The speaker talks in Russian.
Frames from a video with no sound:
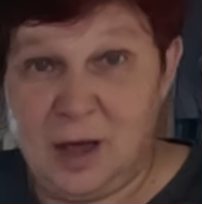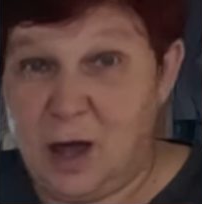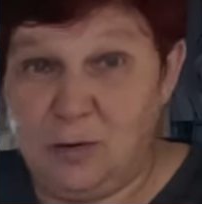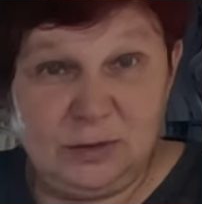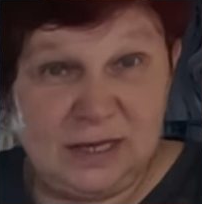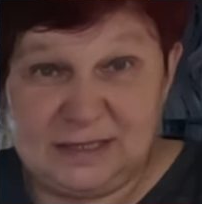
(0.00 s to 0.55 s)

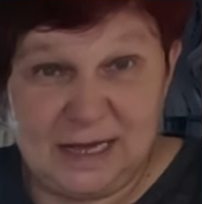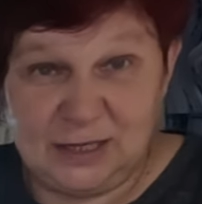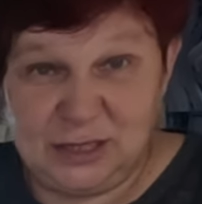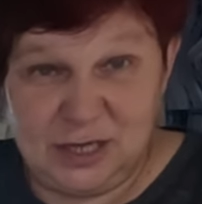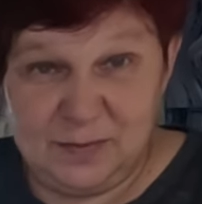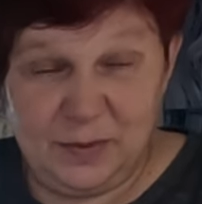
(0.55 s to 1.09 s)
А у нас
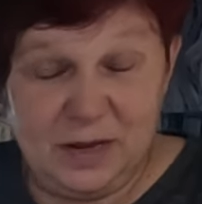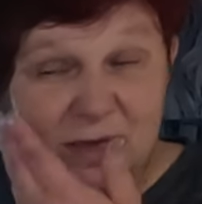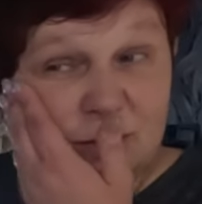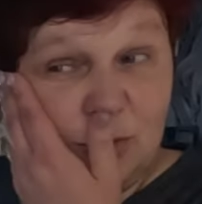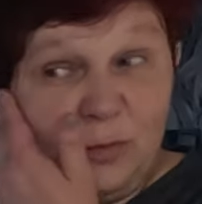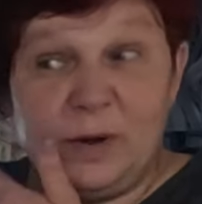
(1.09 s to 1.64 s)
также не
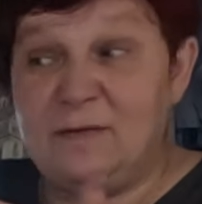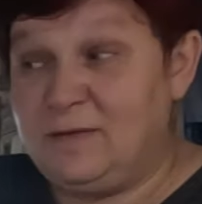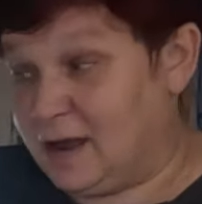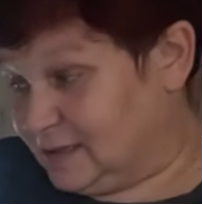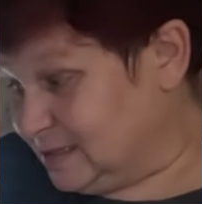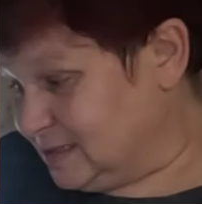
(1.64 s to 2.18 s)
принято
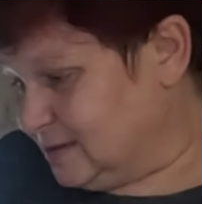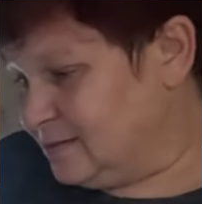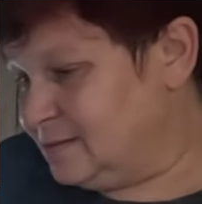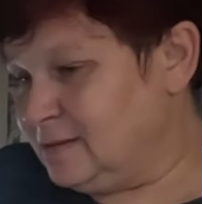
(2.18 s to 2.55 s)
управляться.